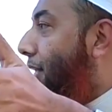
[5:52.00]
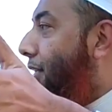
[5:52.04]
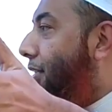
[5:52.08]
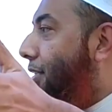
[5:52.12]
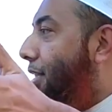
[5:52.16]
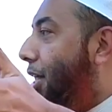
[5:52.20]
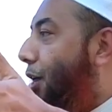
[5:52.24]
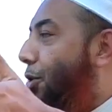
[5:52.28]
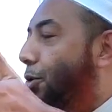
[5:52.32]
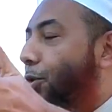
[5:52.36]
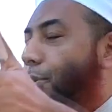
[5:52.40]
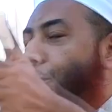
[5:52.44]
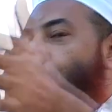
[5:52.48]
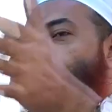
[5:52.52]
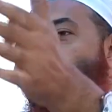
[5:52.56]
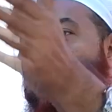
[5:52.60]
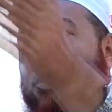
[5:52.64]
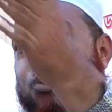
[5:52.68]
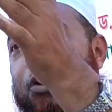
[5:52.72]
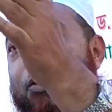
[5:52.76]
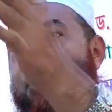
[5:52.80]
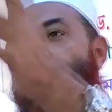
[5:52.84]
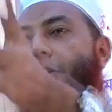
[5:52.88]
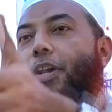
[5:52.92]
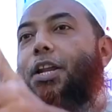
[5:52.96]
সেজদা হইতো
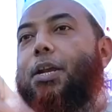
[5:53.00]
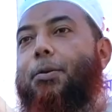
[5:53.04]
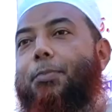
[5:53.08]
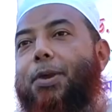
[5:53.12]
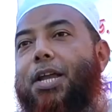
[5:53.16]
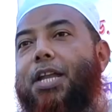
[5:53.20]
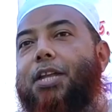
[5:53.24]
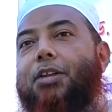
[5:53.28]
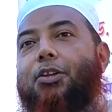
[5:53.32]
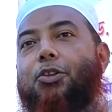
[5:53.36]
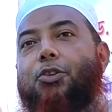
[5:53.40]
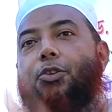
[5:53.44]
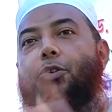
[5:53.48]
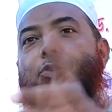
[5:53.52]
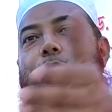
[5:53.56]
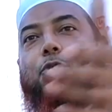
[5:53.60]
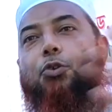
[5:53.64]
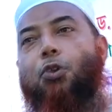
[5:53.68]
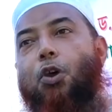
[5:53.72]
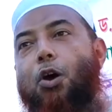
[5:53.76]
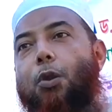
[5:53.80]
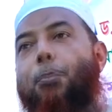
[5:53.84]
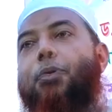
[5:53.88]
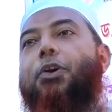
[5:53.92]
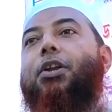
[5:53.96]
কবরে মান্যত হইতো
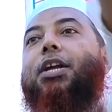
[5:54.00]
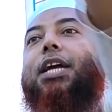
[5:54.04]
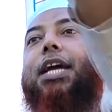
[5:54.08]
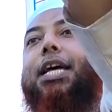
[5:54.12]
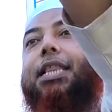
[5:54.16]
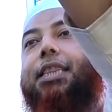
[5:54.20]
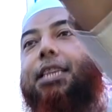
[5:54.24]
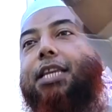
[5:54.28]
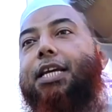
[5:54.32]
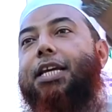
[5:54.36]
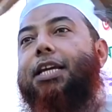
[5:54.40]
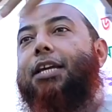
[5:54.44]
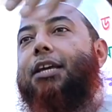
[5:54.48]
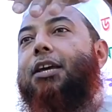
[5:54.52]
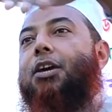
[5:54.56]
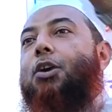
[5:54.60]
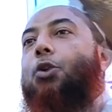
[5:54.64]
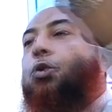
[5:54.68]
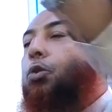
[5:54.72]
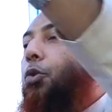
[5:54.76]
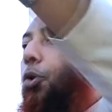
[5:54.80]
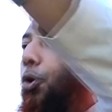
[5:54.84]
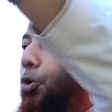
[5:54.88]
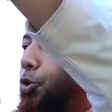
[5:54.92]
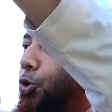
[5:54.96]
কবর কেন্দ্রিক
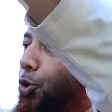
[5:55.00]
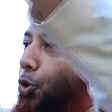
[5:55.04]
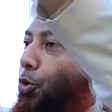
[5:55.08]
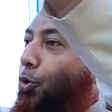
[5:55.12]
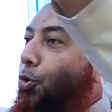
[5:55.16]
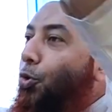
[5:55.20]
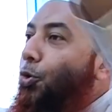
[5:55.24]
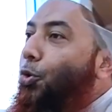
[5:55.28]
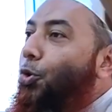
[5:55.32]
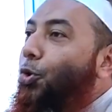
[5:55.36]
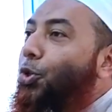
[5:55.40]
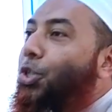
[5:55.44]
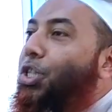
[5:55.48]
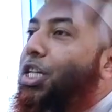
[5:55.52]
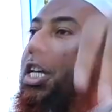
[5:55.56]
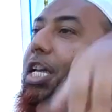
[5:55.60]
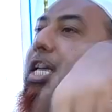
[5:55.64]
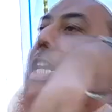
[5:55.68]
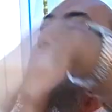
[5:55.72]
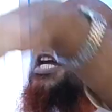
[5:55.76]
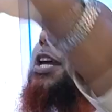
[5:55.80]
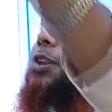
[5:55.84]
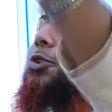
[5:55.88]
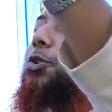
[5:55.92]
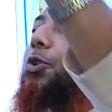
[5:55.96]
অসংখ্য
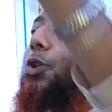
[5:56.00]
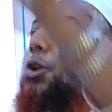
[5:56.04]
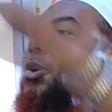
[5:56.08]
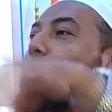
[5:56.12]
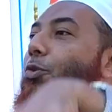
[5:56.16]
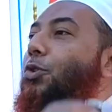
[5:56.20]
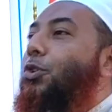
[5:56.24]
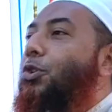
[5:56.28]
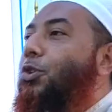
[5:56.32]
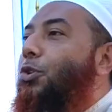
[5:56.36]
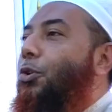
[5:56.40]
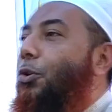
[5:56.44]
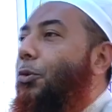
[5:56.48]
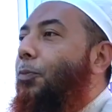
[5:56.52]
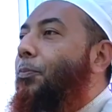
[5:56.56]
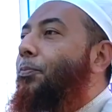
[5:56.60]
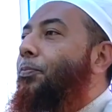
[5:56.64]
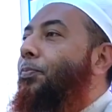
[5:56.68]
সিঁড়ি গড়ে উঠত